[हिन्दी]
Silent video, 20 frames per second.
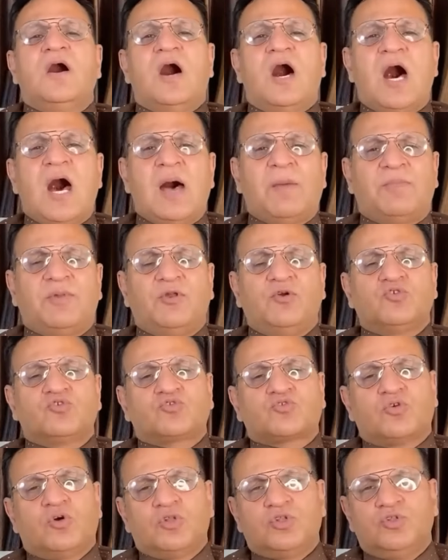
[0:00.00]
आपने
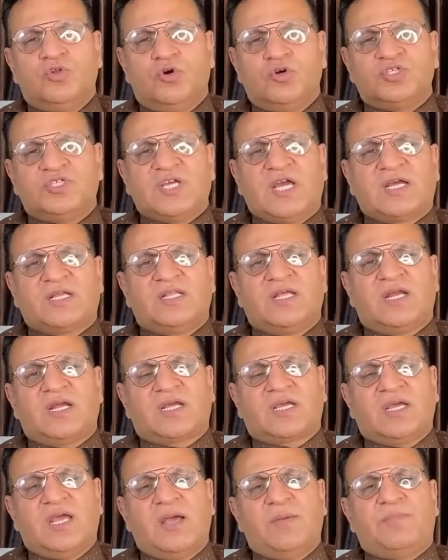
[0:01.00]
उसको दो चेक दे
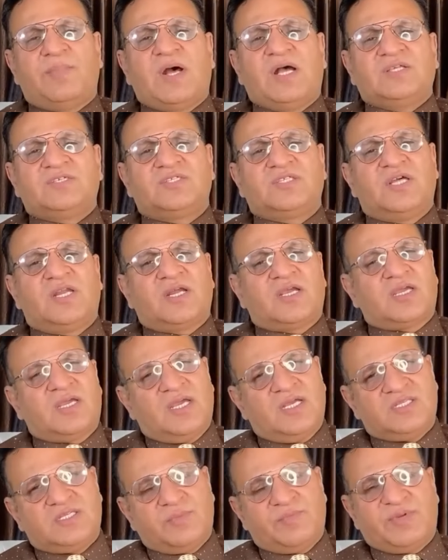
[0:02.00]
रखे हैं पांच दे
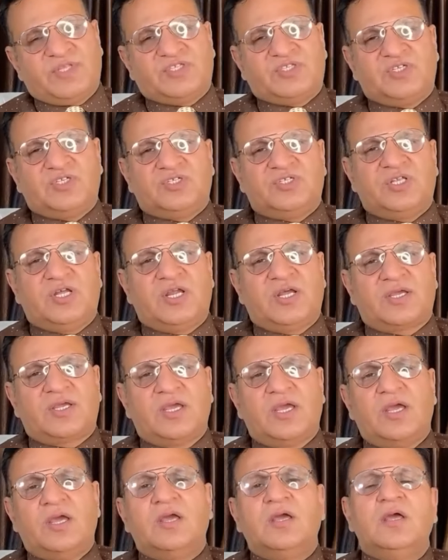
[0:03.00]
रखे हैं या पच्चीस दे
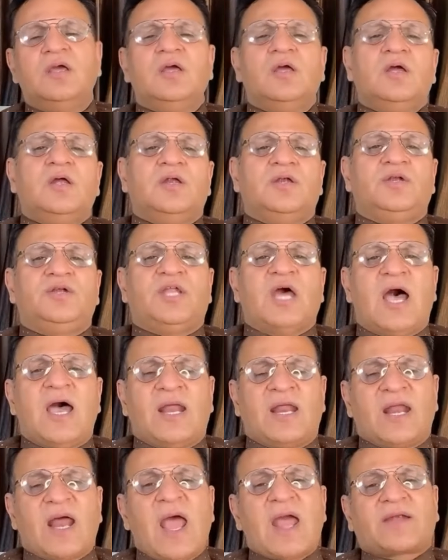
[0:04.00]
रखे हैं
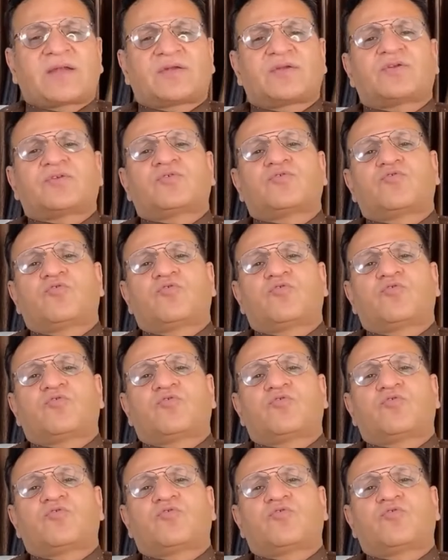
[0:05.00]
डायरेक्ट